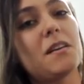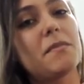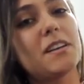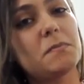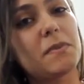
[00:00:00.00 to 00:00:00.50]

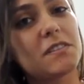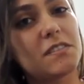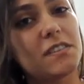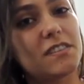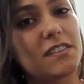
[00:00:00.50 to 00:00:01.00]
Parabéns
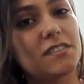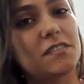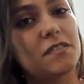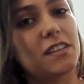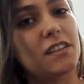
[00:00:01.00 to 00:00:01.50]
pelos dois
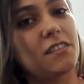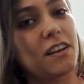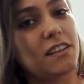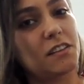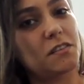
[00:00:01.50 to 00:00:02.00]
anos de vida do
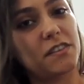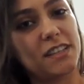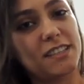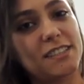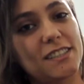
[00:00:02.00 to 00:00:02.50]
canal do
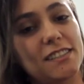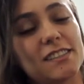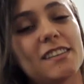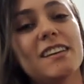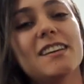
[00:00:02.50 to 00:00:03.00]

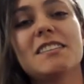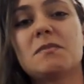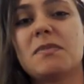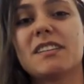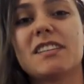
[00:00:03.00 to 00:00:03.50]
Valentim.
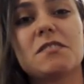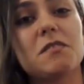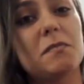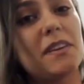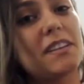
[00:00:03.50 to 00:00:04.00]
Expanda
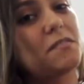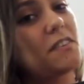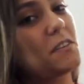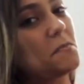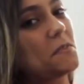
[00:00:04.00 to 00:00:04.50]
sua mente e
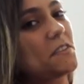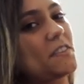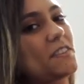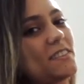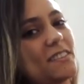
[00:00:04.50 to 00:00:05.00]
veja o mundo
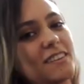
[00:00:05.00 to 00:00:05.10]
com outros